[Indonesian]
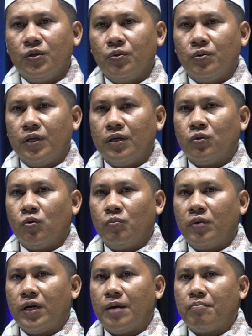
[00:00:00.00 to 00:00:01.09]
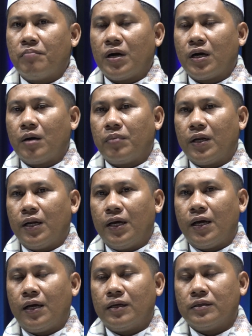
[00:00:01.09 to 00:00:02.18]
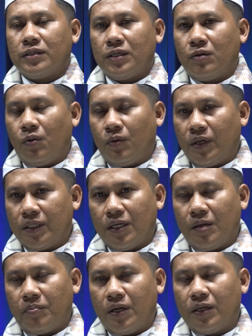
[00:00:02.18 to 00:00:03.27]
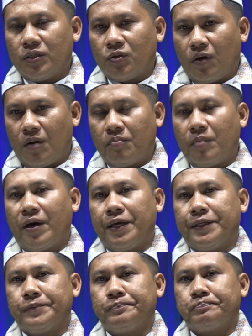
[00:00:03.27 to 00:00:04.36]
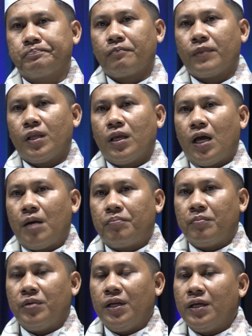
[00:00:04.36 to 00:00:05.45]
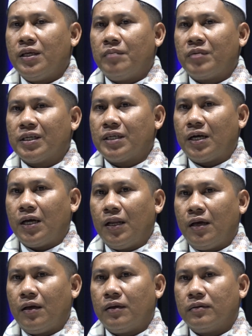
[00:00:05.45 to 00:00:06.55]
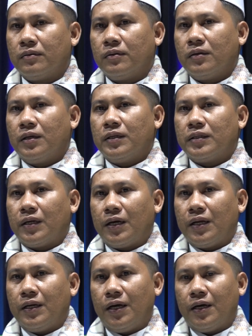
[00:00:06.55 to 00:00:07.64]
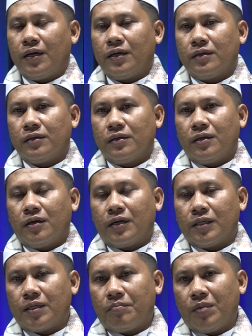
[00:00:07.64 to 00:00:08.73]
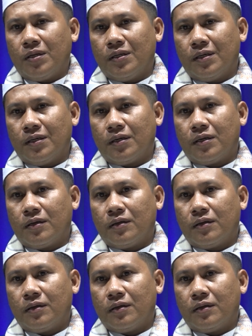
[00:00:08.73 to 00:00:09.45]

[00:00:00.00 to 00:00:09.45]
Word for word: judi itu berdampak kepada psikologis daripada seorang pemain. Apabila dia merasa kalah, terkadang rasa minder,